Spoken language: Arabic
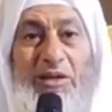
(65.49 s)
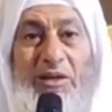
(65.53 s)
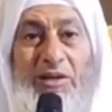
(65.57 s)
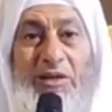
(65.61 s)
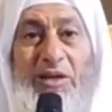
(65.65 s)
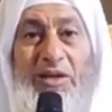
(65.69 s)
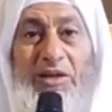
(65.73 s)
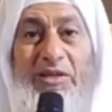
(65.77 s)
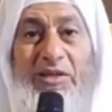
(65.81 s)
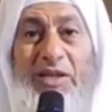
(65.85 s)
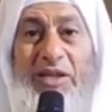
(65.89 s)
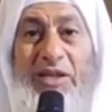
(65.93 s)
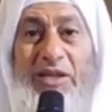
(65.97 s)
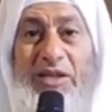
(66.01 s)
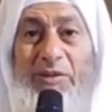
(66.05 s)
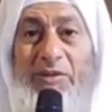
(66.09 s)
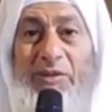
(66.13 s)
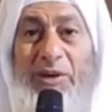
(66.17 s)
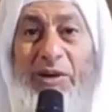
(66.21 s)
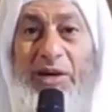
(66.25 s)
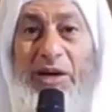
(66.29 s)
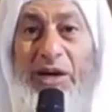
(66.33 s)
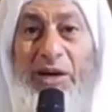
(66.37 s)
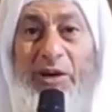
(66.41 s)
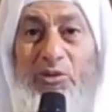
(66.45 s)
ليتني
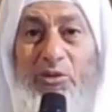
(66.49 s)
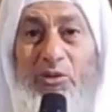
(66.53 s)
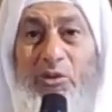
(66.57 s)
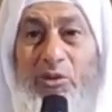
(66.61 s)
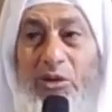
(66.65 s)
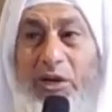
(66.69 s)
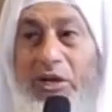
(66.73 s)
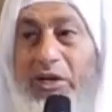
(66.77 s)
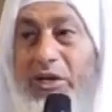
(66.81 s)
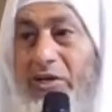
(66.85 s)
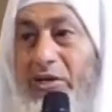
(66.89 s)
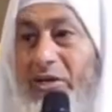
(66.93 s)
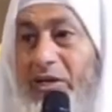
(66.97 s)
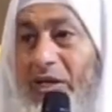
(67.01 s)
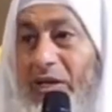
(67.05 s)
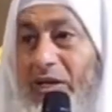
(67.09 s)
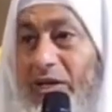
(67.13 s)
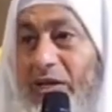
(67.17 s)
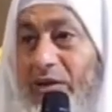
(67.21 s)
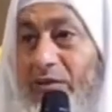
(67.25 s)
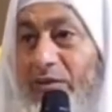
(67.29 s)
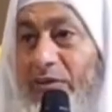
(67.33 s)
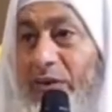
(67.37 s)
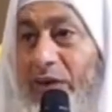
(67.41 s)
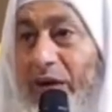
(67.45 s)
منعته
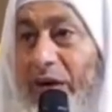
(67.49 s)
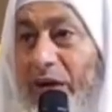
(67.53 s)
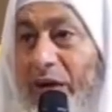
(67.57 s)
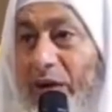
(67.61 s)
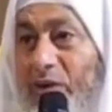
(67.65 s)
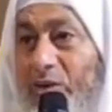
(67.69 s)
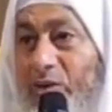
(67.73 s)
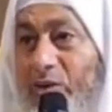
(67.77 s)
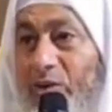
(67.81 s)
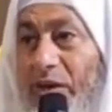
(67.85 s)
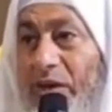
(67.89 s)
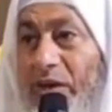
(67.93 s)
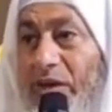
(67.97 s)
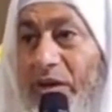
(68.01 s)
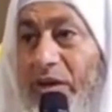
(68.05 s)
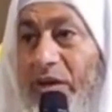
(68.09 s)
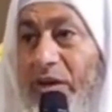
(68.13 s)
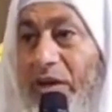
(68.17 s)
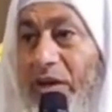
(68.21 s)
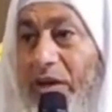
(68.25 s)
ليتني فعلت لي